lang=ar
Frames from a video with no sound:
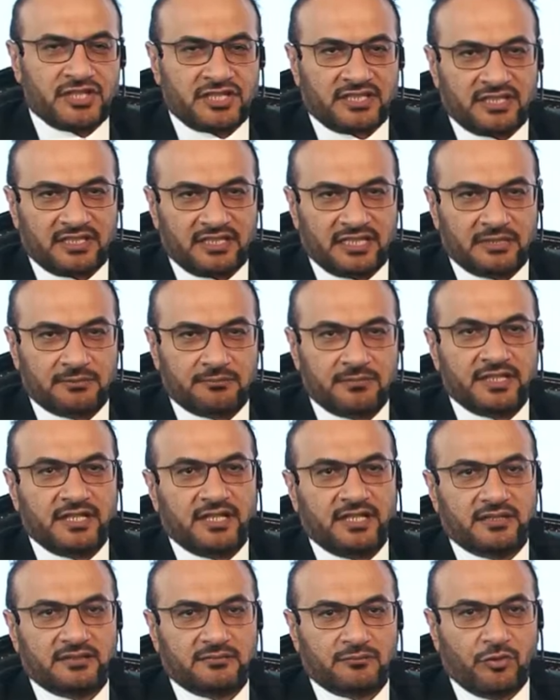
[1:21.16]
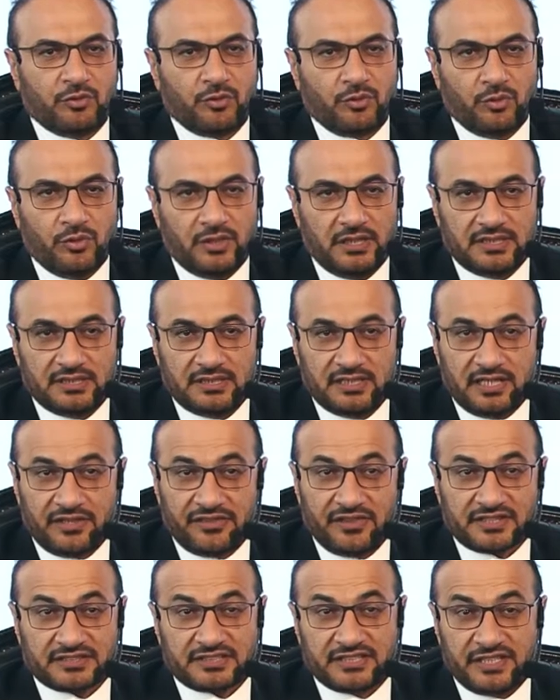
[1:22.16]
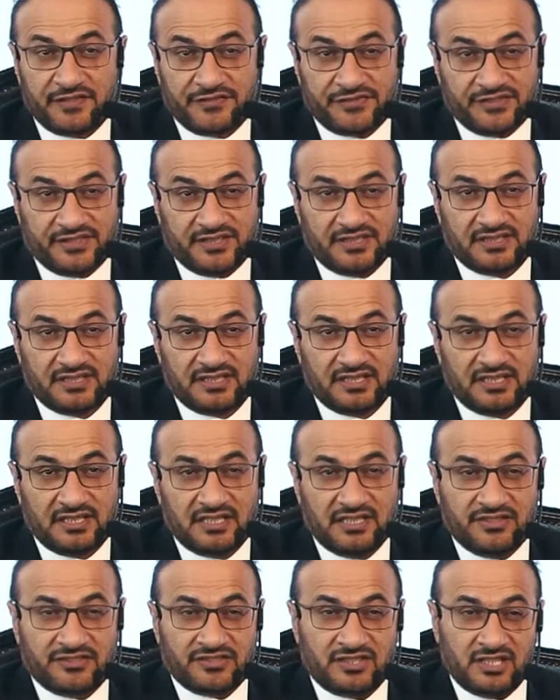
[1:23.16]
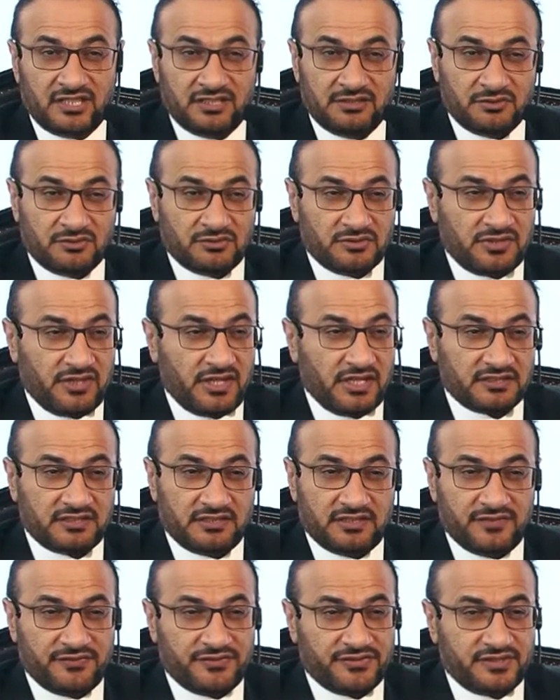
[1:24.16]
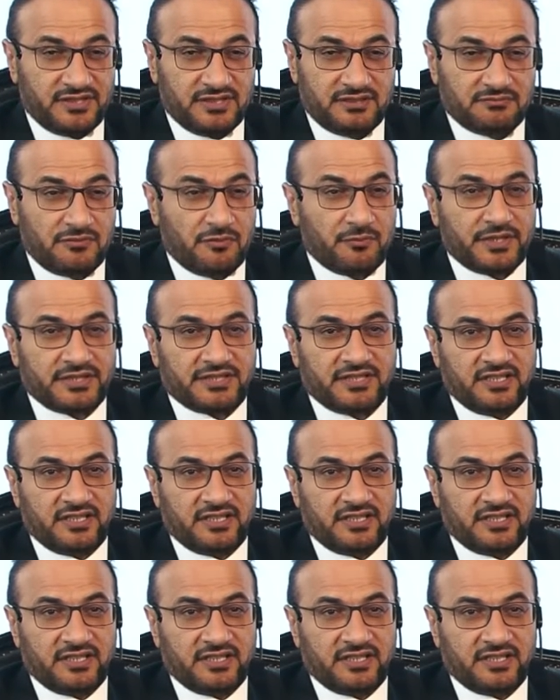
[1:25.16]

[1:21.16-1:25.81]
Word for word: مشاكل القلب منها موضوع الضغط النفسي انسان يكون ضغط نفسي مو